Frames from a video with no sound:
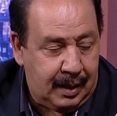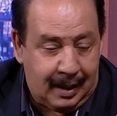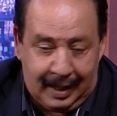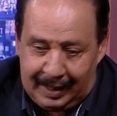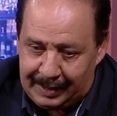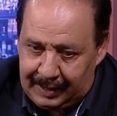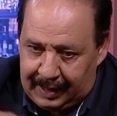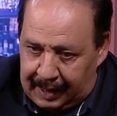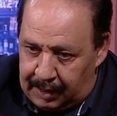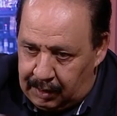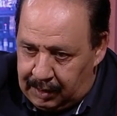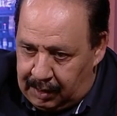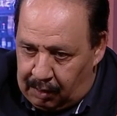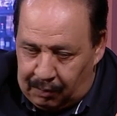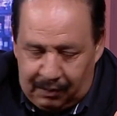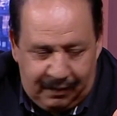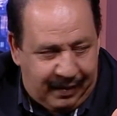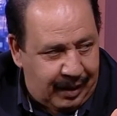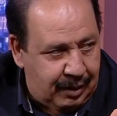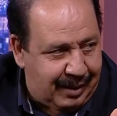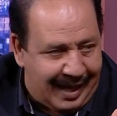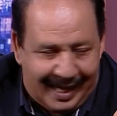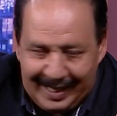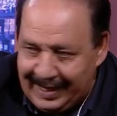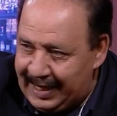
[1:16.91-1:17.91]
خاطر قال لك اون
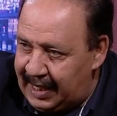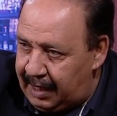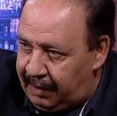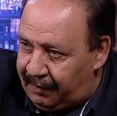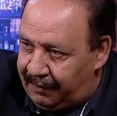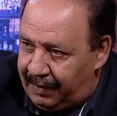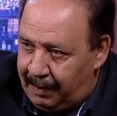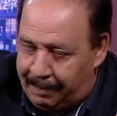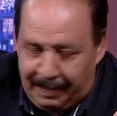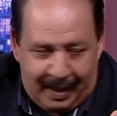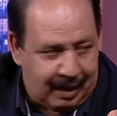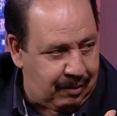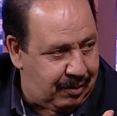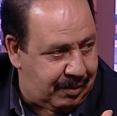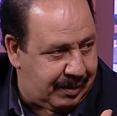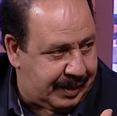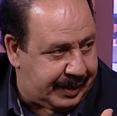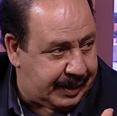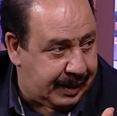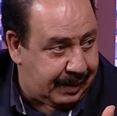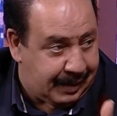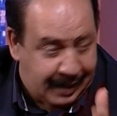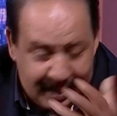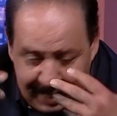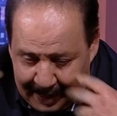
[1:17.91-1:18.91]
فالغاردي اون با
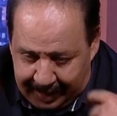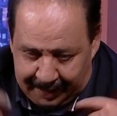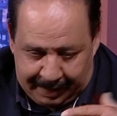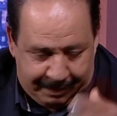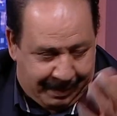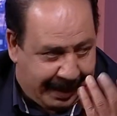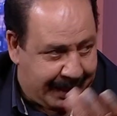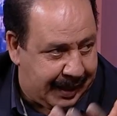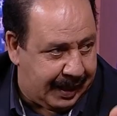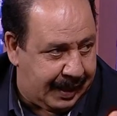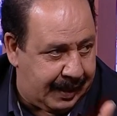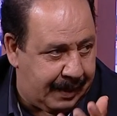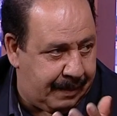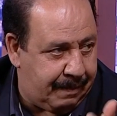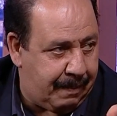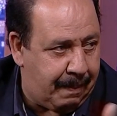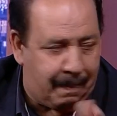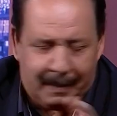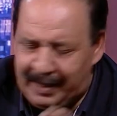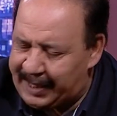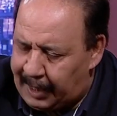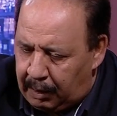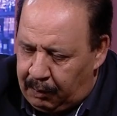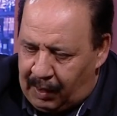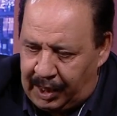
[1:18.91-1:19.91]
لوسي ظاهر ما تروحش
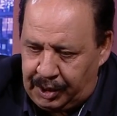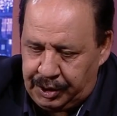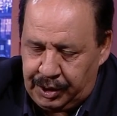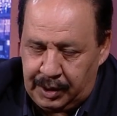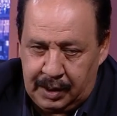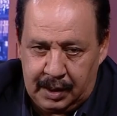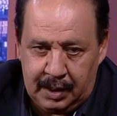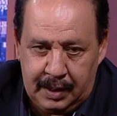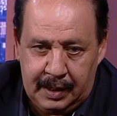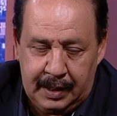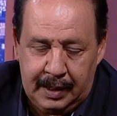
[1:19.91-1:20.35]
ما تروحش